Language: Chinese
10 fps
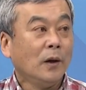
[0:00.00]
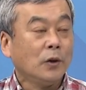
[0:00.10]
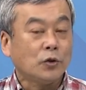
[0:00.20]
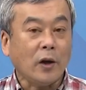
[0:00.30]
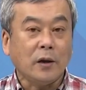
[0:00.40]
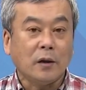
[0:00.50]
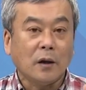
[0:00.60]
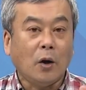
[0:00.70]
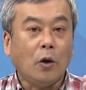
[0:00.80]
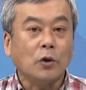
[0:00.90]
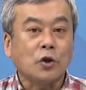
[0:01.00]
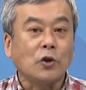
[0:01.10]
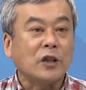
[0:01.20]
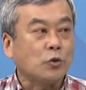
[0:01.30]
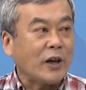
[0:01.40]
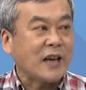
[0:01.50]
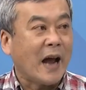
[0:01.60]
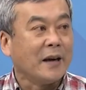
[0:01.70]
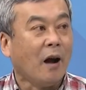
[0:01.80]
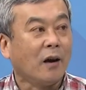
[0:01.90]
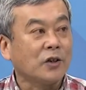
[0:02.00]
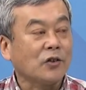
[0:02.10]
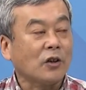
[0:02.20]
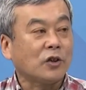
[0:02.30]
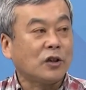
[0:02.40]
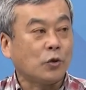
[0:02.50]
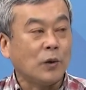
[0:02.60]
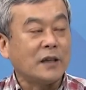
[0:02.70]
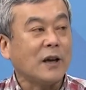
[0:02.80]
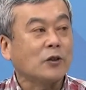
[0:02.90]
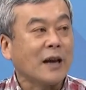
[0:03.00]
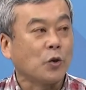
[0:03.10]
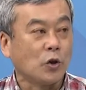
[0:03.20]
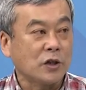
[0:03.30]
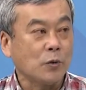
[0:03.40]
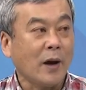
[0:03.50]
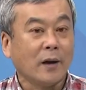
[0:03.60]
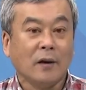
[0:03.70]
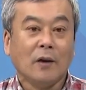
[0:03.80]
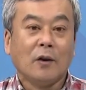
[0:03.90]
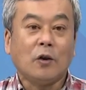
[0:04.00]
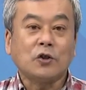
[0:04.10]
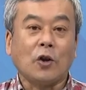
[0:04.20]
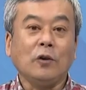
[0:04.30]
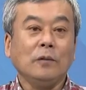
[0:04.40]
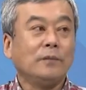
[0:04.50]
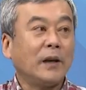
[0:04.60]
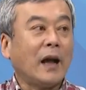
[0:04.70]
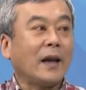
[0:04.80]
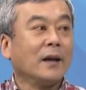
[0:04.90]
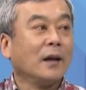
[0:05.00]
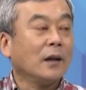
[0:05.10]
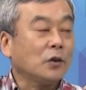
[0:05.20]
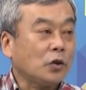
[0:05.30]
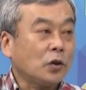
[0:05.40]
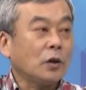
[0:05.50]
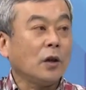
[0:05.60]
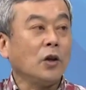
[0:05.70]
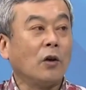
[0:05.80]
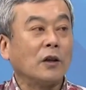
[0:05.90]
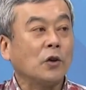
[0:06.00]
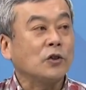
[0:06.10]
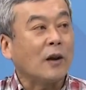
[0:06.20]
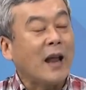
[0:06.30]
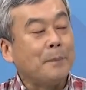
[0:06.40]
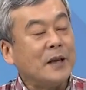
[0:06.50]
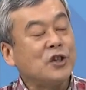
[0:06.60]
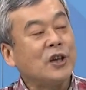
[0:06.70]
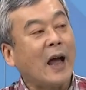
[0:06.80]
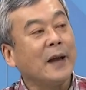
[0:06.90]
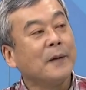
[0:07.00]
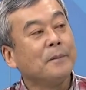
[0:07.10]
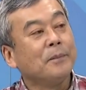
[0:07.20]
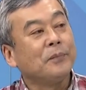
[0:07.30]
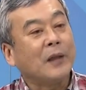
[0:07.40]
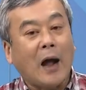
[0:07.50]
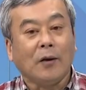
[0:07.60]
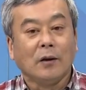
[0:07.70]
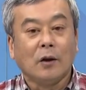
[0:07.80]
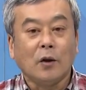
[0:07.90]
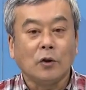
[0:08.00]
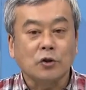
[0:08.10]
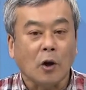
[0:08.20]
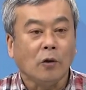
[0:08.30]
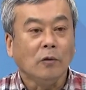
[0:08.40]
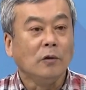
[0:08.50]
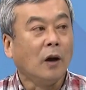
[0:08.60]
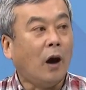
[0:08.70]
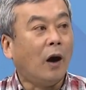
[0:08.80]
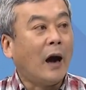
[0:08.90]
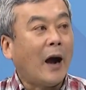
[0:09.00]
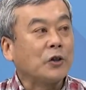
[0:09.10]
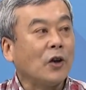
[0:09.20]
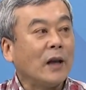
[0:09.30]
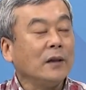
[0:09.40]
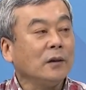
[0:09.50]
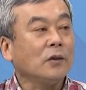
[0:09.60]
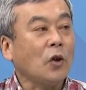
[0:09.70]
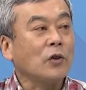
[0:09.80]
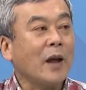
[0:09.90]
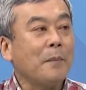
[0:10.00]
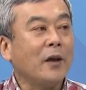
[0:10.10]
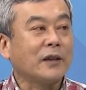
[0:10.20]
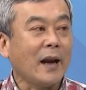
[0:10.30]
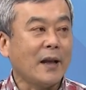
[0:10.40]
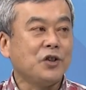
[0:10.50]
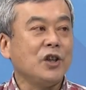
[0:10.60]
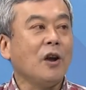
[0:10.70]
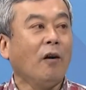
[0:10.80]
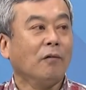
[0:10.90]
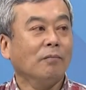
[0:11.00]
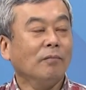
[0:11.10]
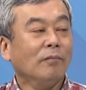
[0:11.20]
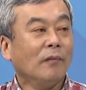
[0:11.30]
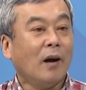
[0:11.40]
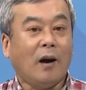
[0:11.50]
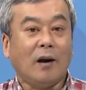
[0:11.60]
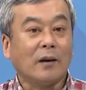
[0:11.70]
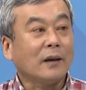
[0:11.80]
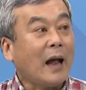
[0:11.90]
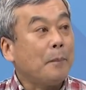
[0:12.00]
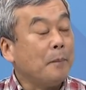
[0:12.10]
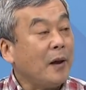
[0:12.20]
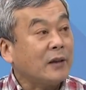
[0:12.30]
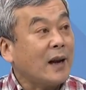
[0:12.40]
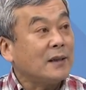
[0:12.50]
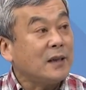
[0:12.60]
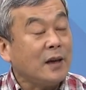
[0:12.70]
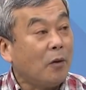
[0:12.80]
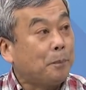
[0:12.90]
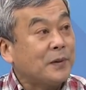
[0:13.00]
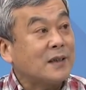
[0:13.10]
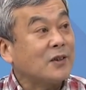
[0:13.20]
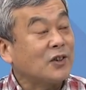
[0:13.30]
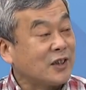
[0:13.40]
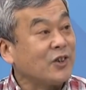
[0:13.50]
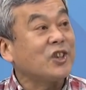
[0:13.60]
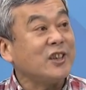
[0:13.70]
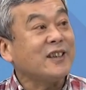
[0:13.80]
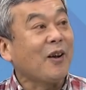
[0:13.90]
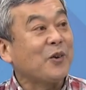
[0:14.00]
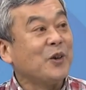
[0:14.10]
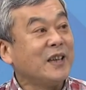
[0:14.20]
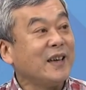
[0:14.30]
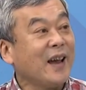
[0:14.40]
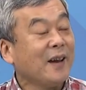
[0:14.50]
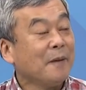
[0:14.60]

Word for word: 所以欧洲是最惨哈，就是说除了交战国之外，欧洲你看涌了多少难民进来，然后欧洲哈好多人冬天没有天然气用，哦，那没有天然气用不是说只有洗澡的问题耶，